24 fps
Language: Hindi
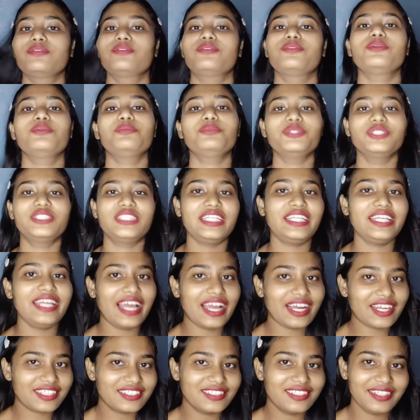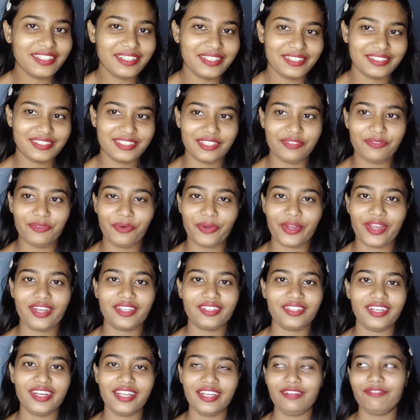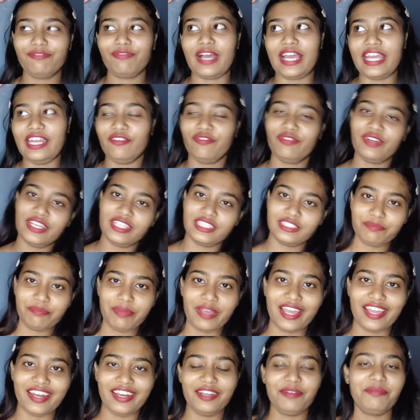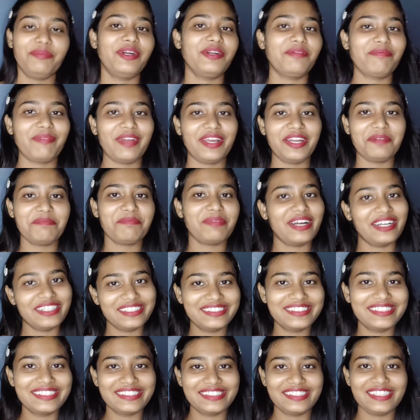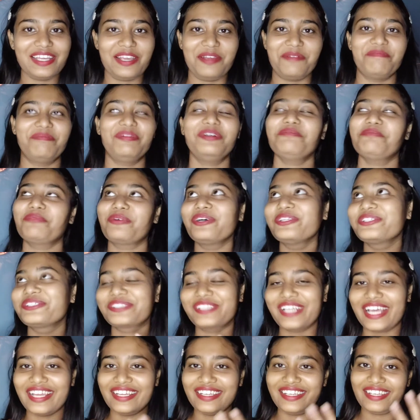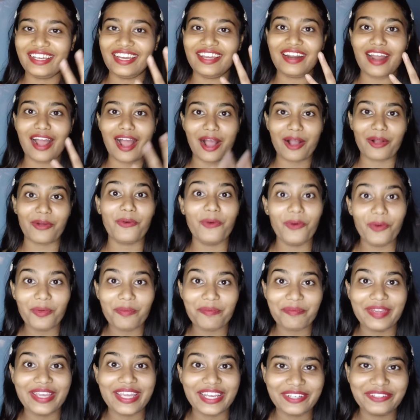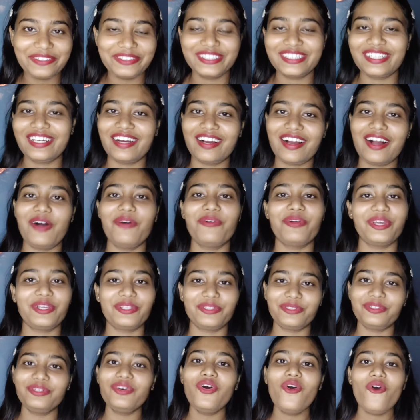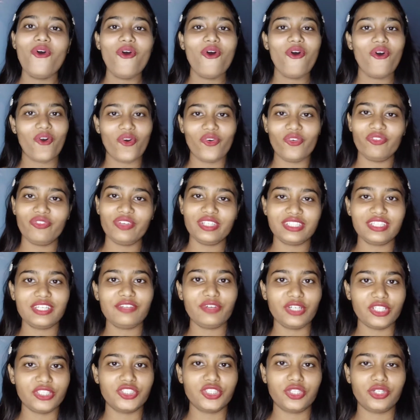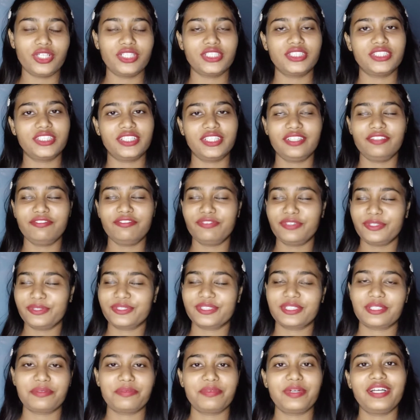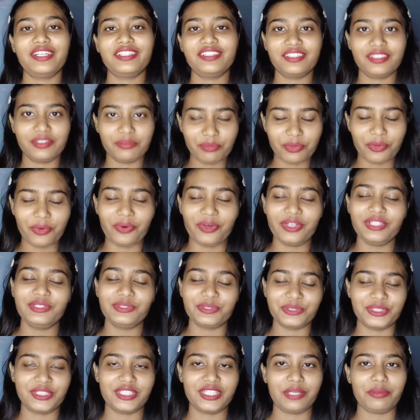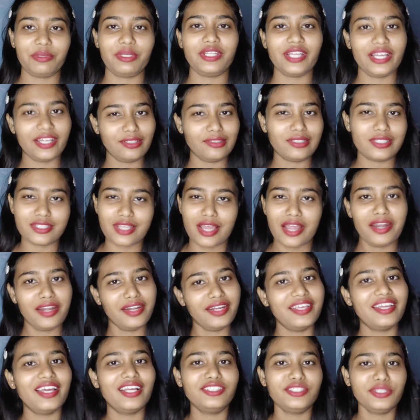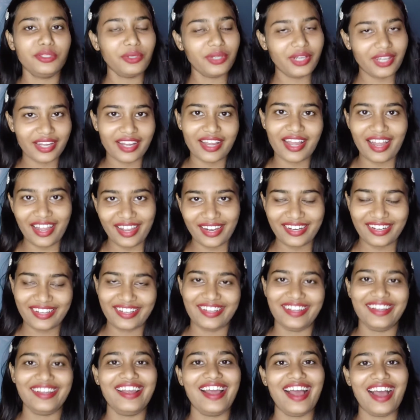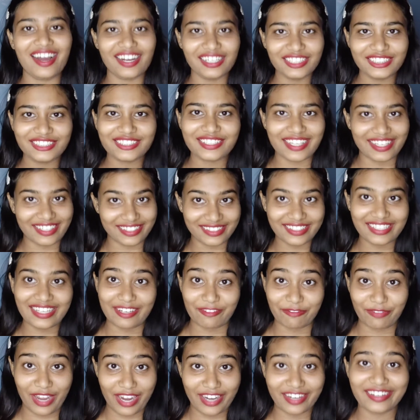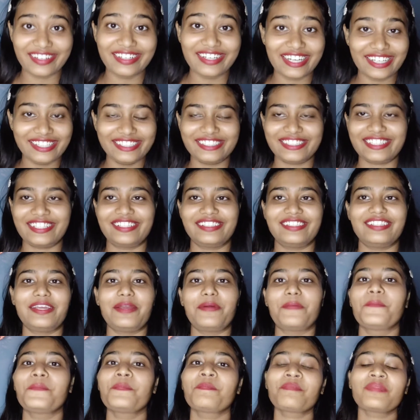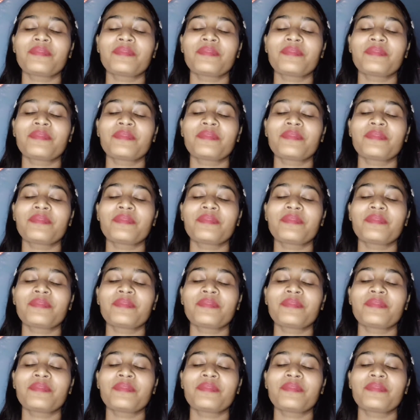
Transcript: तो मुझे ये एक्चुअली रिसीव हो गया था लाइक फाइव डेज पहले बट मैंने पाँच दिन से हिम्मत बहुत जुटाई कि यार आंखों में कुछ लगाऊंगी तो ऑब्वियसली वो अच्छा होना चाहिए फिर उसके बाद बहुत सोचने के बाद आई डिसाइड किया चलो लगा लेंगे आज करते हैं फाइनली आज करते हैं